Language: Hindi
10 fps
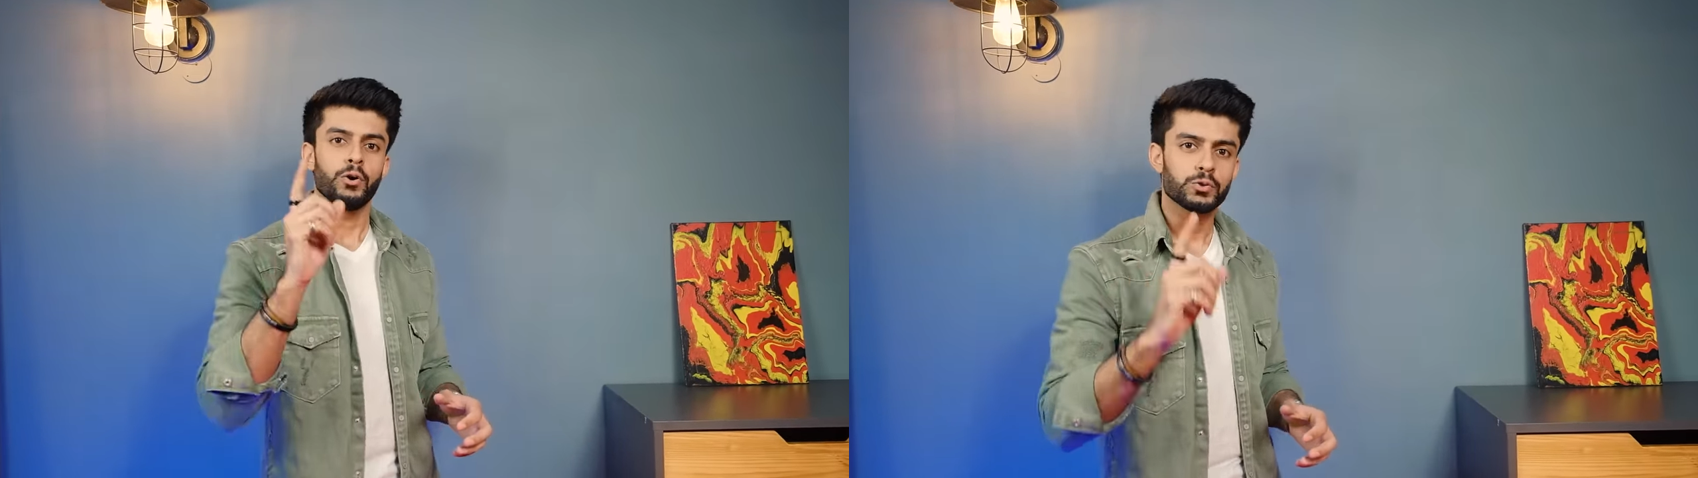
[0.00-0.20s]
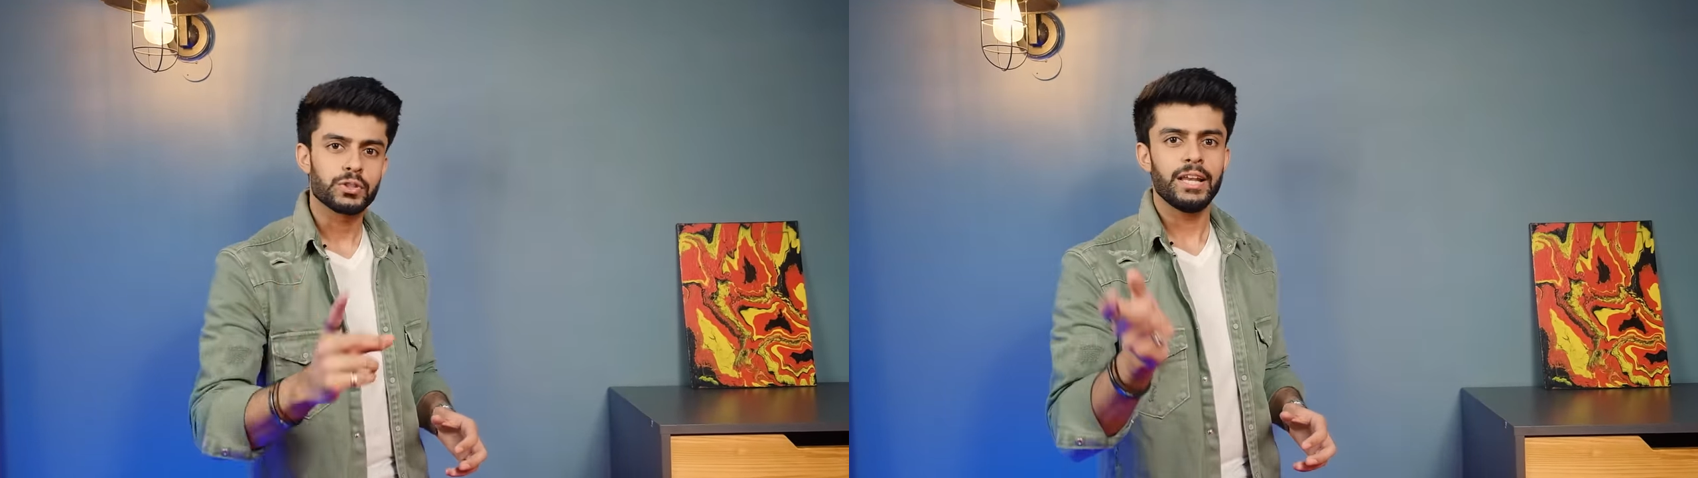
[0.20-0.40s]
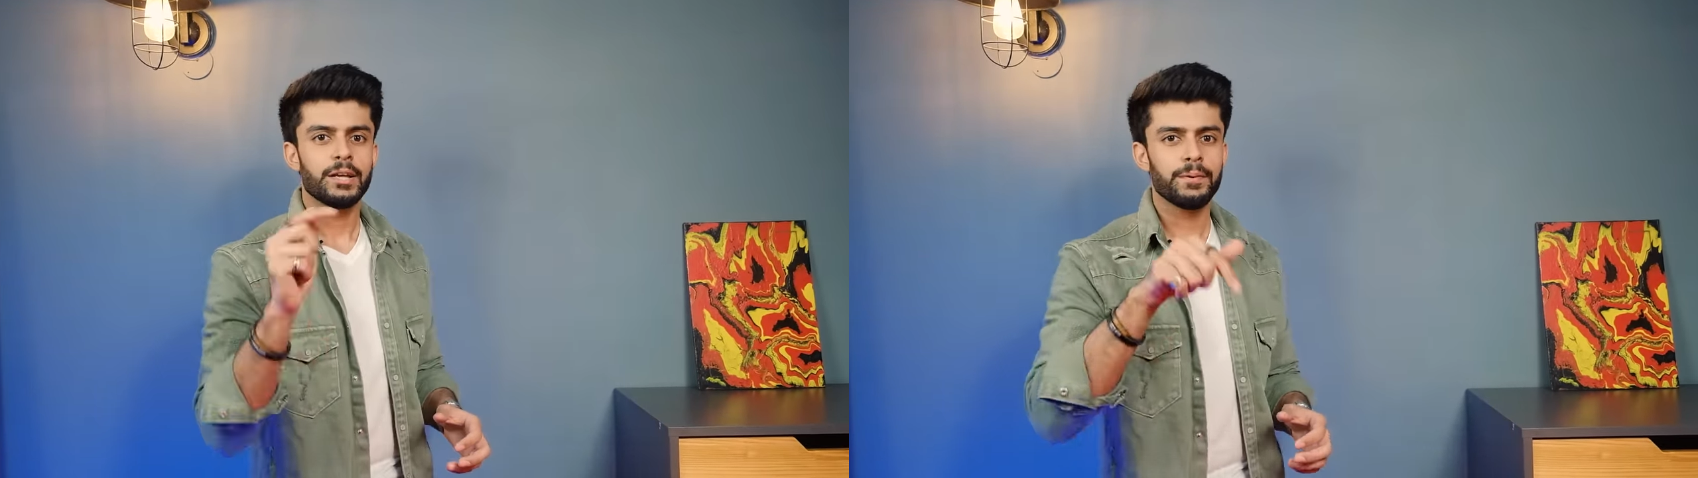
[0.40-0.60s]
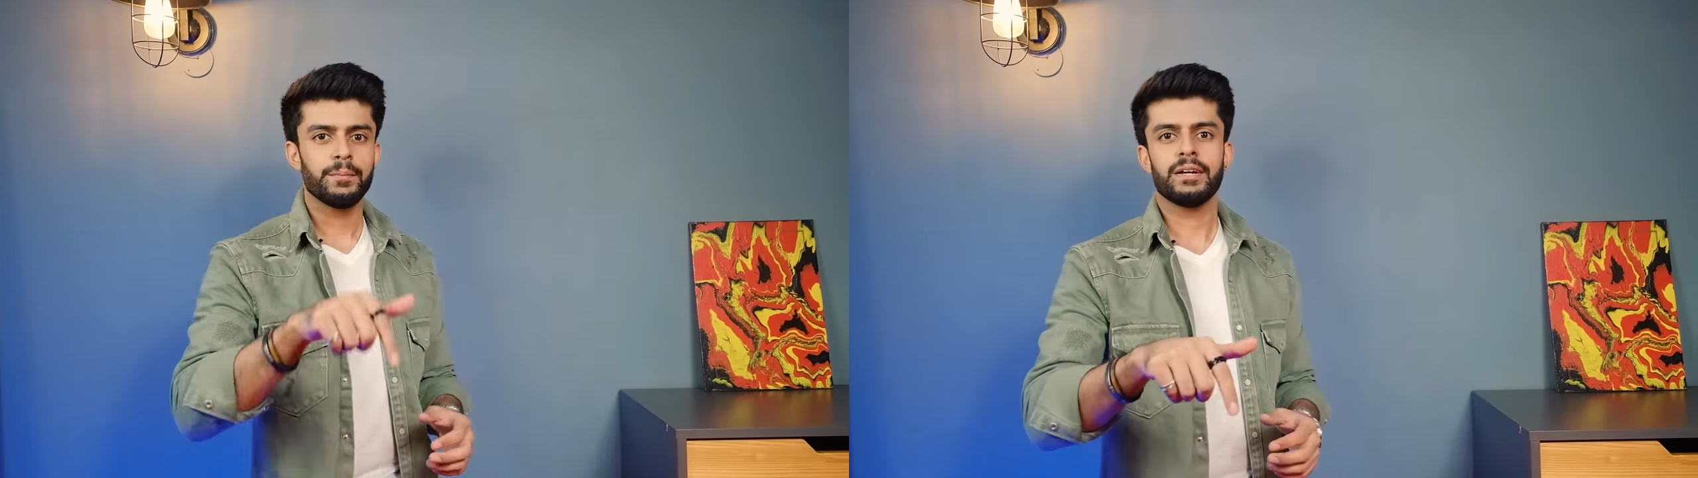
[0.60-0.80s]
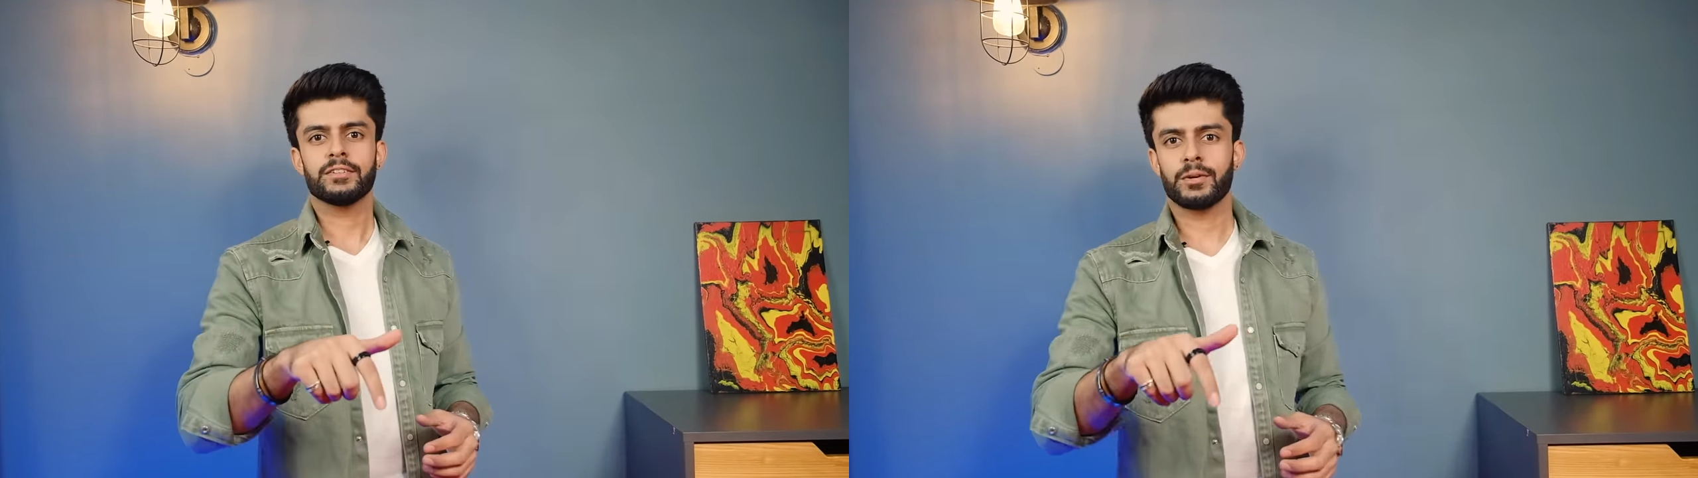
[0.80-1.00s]
उसका लिंक भी
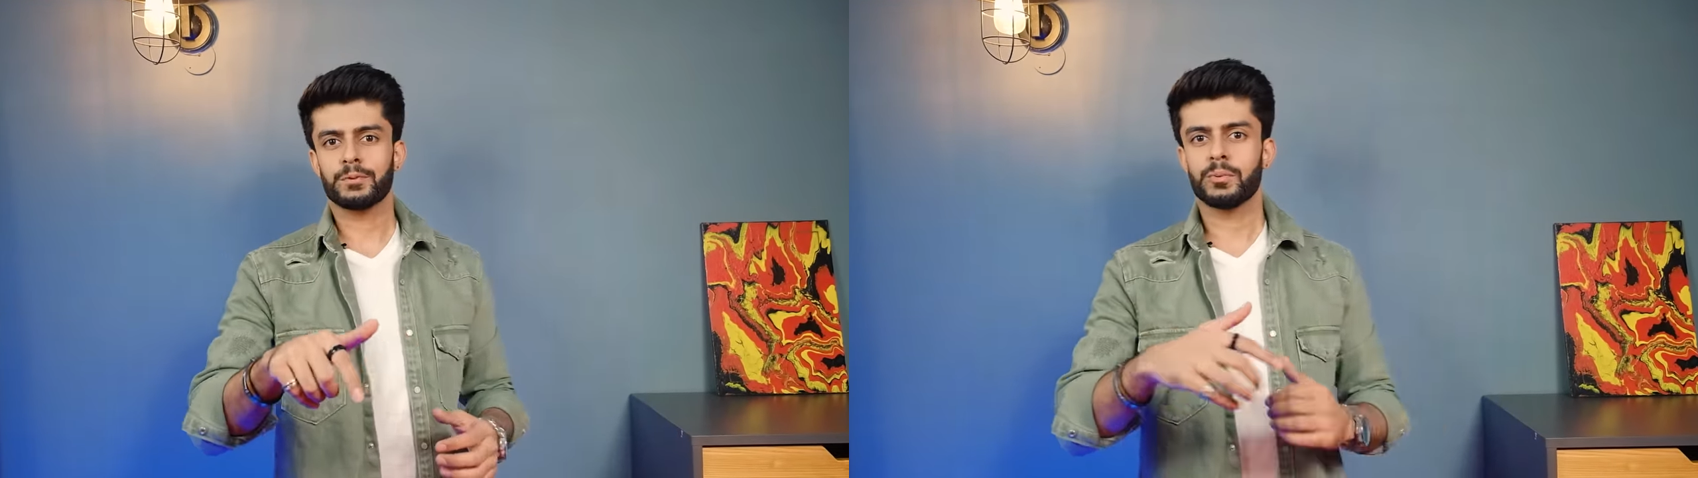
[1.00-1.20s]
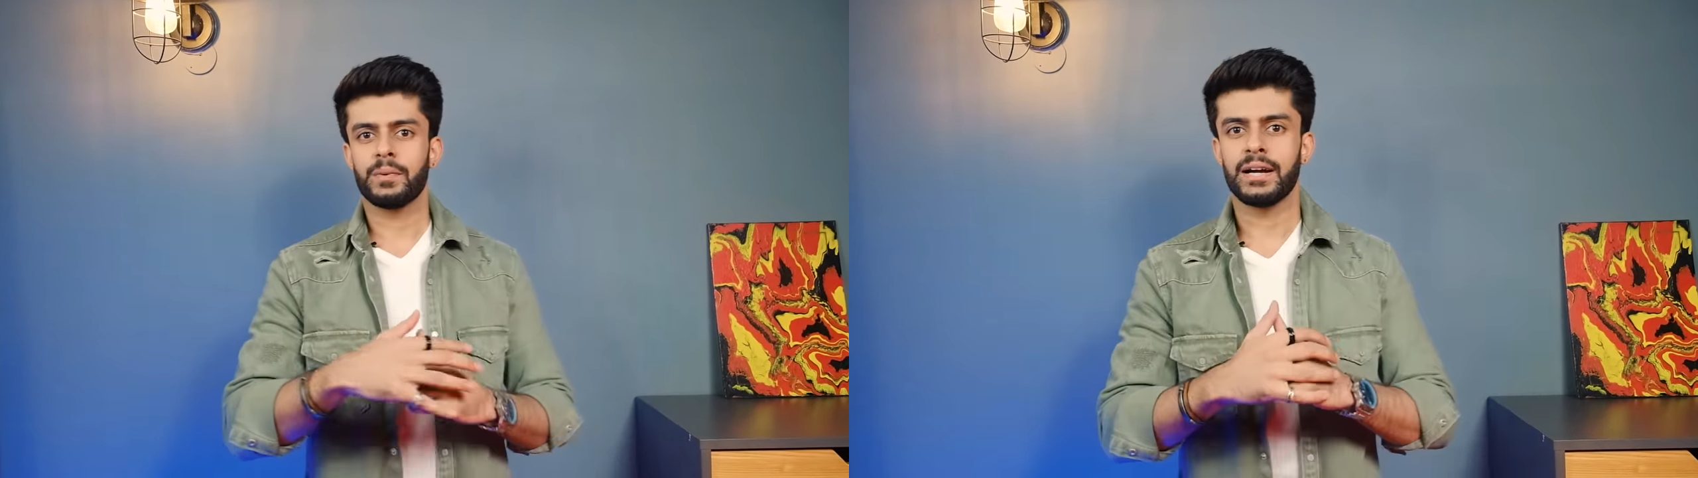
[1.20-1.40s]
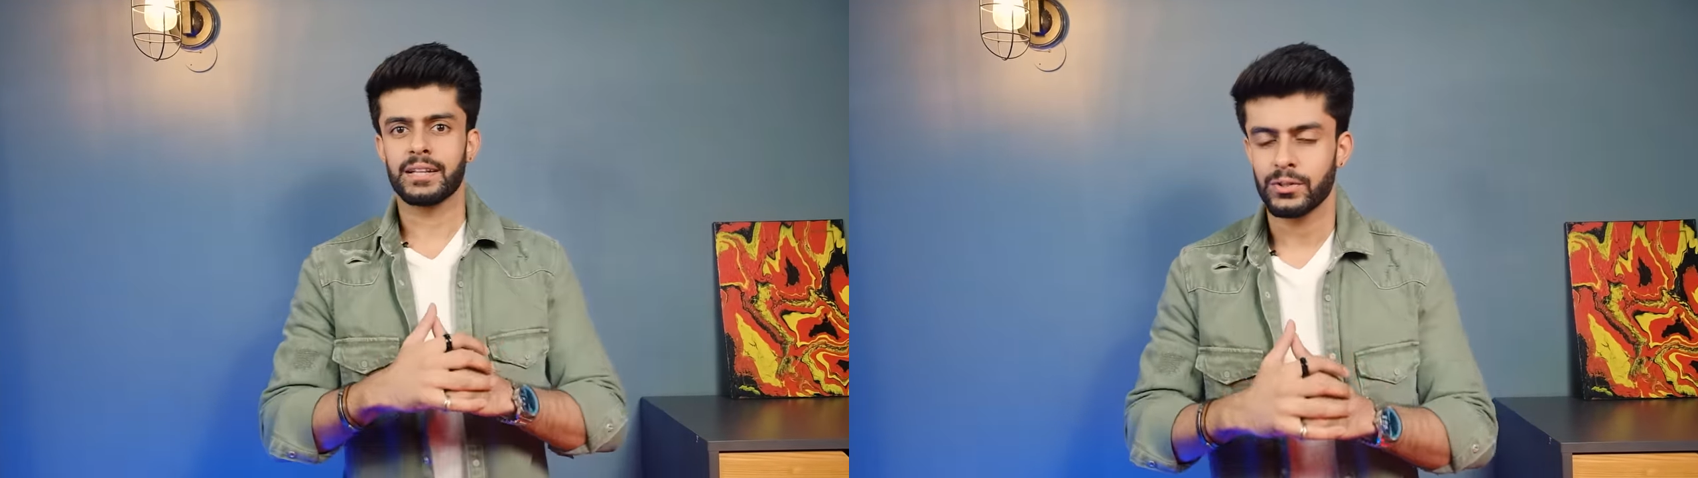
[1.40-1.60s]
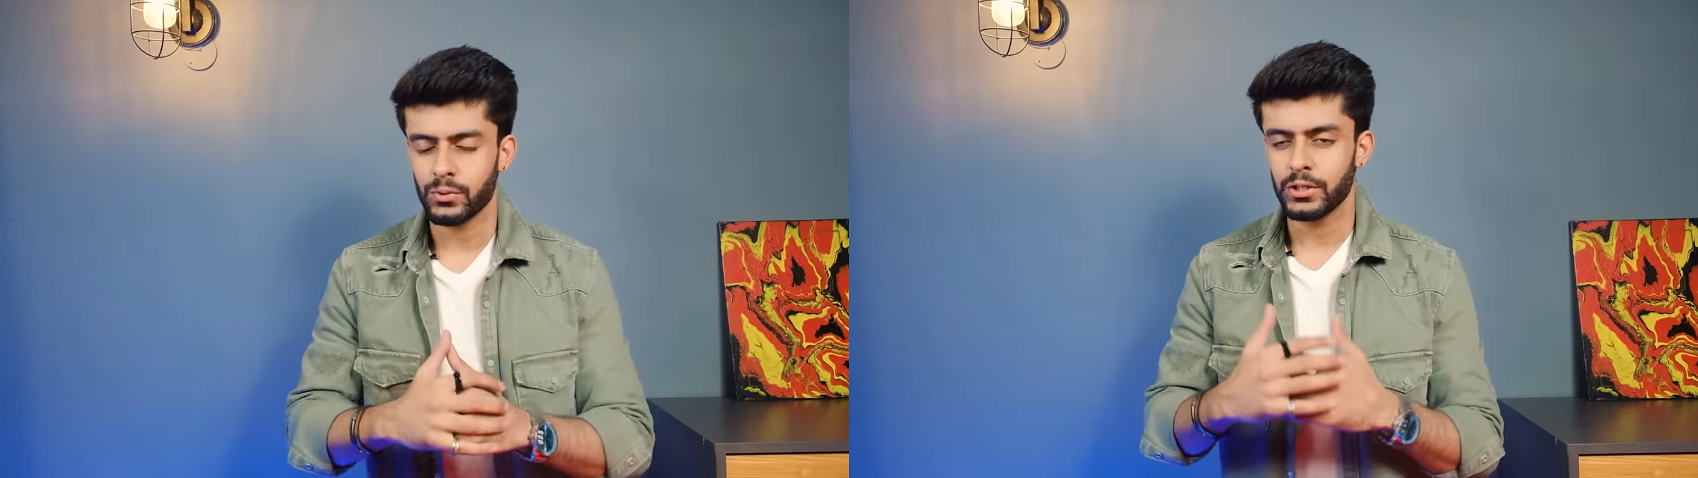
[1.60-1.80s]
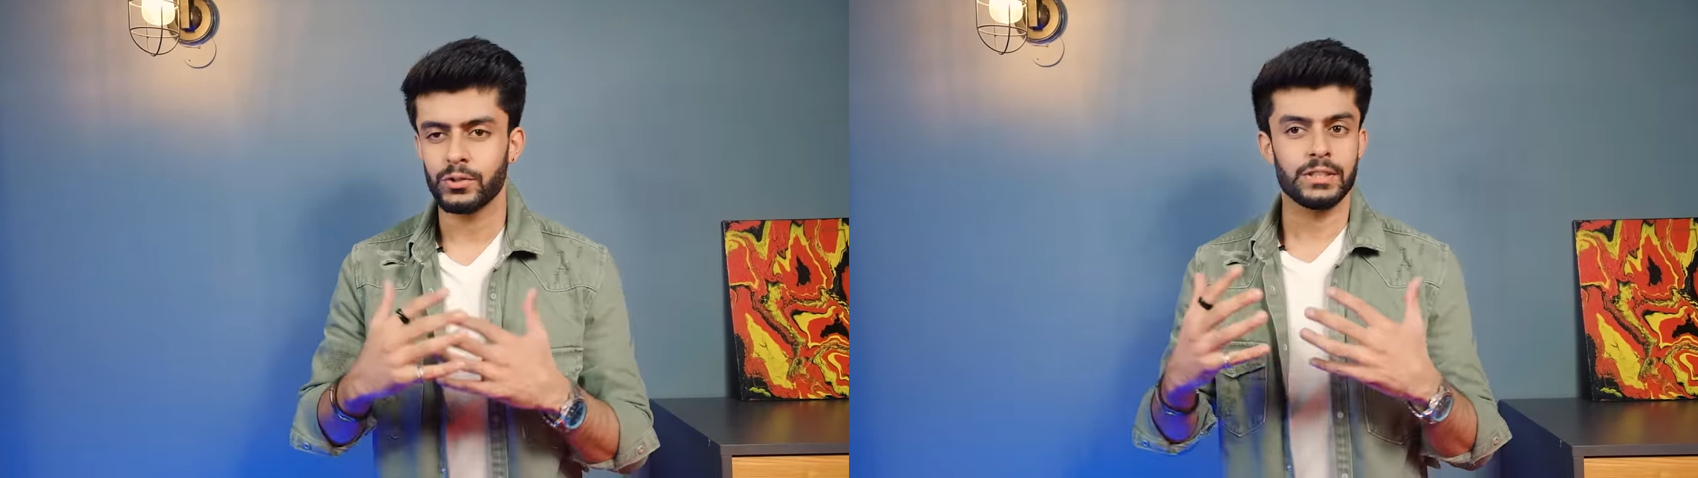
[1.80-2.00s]
मैं डिस्क्रिप्शन में ऐड कर
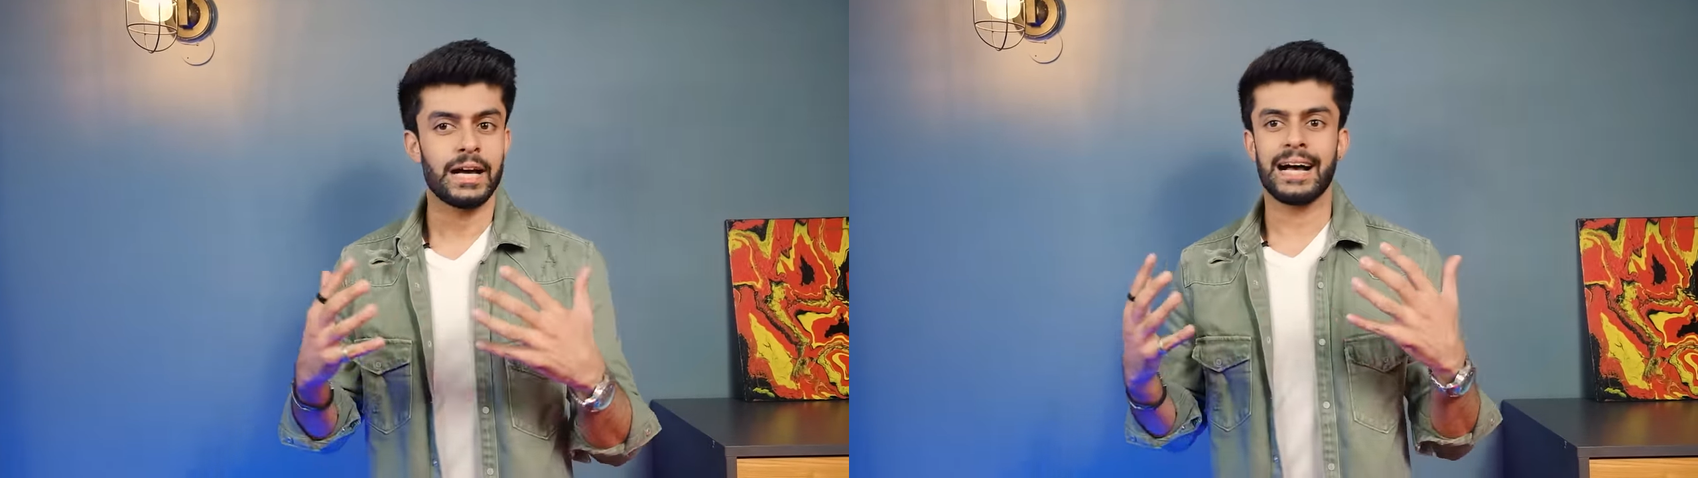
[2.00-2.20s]
दूंगा यू कैन